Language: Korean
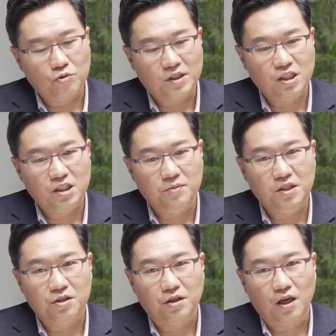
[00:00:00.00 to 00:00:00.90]

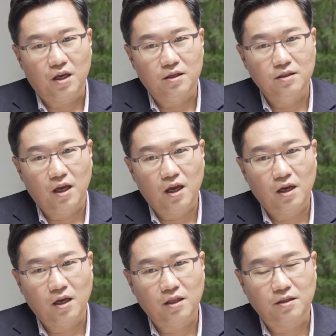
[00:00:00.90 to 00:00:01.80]
1972년에
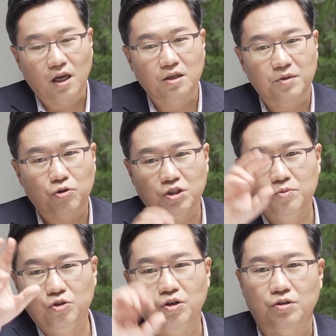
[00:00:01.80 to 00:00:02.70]
은행에다 예금을 했고
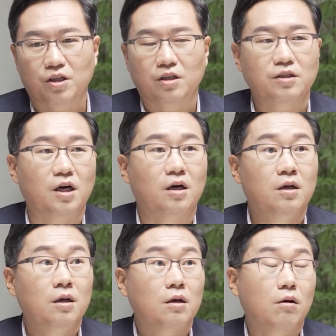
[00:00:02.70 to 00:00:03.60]
10년 뒤에 어떻게 됐냐
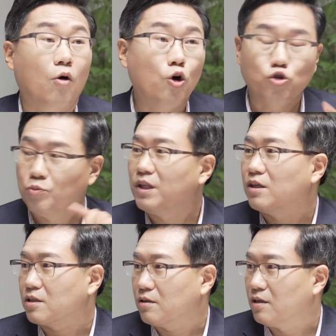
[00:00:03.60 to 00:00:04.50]
네. 거의 두 배
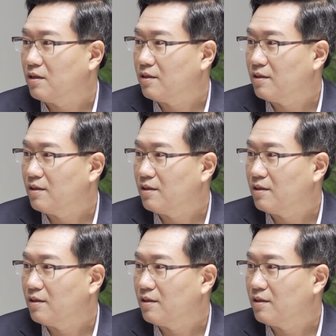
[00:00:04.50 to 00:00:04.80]
됐을 거예요.